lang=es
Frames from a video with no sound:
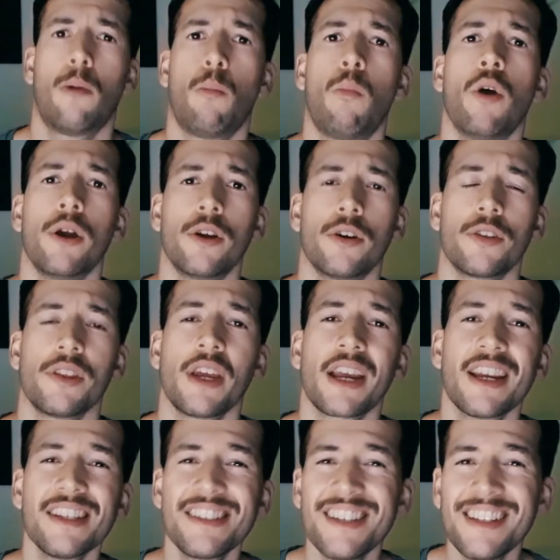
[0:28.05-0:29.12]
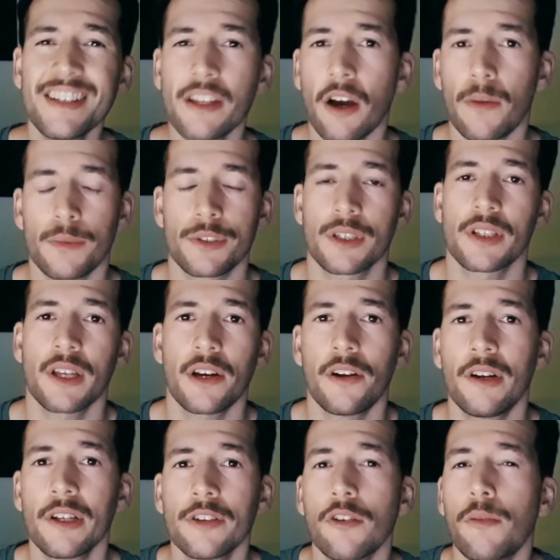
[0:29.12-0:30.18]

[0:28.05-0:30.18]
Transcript: Bueno, ¿de qué cinta vamos a estar hablando?